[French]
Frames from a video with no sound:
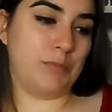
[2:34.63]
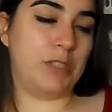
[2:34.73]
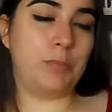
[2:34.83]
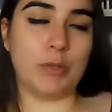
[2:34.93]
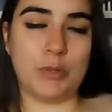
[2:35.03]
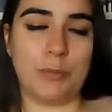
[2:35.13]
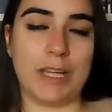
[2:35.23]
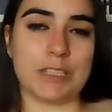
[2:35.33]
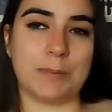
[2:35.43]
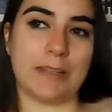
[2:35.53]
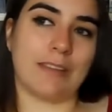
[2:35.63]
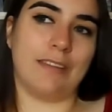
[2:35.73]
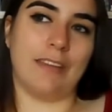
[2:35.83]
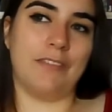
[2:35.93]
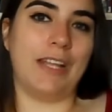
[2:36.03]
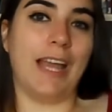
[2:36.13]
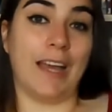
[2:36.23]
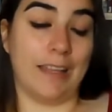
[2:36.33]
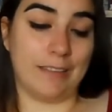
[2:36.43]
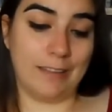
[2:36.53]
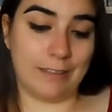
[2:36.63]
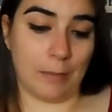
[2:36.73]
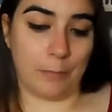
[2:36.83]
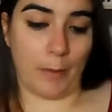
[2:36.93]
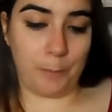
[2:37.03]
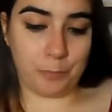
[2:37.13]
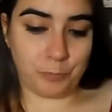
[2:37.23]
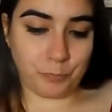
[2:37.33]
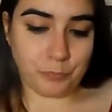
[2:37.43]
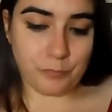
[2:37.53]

un petit peu dommage parce qu'ils avaient l'air assez sympas.